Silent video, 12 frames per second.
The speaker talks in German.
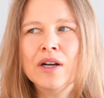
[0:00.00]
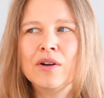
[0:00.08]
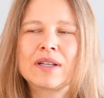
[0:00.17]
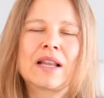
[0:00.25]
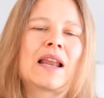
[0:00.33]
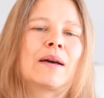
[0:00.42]

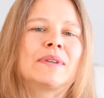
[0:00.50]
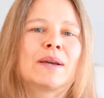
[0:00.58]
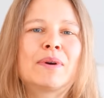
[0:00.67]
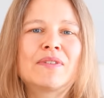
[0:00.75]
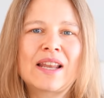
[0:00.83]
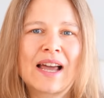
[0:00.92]
Und dann habe ich
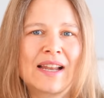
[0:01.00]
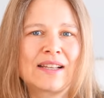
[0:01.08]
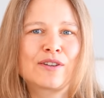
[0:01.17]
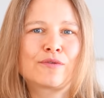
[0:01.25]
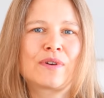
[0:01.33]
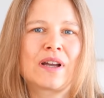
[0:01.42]
aber wieder
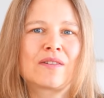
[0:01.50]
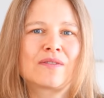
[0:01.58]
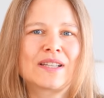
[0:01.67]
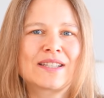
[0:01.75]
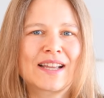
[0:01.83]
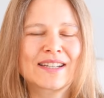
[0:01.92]
angefangen,
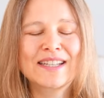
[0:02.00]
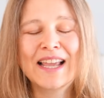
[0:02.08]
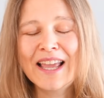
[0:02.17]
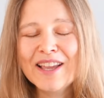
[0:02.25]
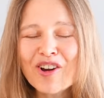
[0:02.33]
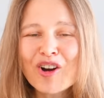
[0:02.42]
weil ich dachte,
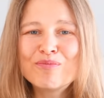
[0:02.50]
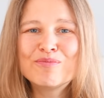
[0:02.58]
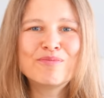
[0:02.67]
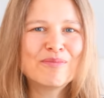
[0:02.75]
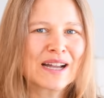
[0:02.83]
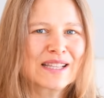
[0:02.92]
hey
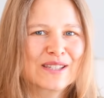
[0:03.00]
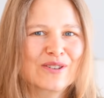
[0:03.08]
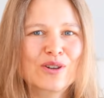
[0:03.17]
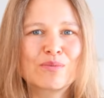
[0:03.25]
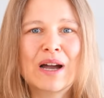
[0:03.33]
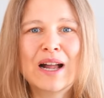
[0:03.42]
komm, mach's
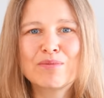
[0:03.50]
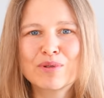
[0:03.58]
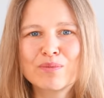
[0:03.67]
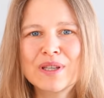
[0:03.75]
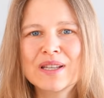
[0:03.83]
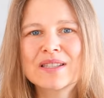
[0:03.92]
nochmal,
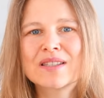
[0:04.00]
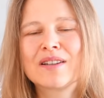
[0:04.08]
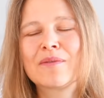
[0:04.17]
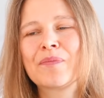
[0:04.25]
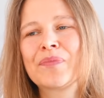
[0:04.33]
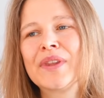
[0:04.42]
probierst
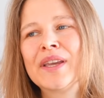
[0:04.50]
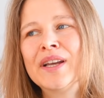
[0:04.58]
du.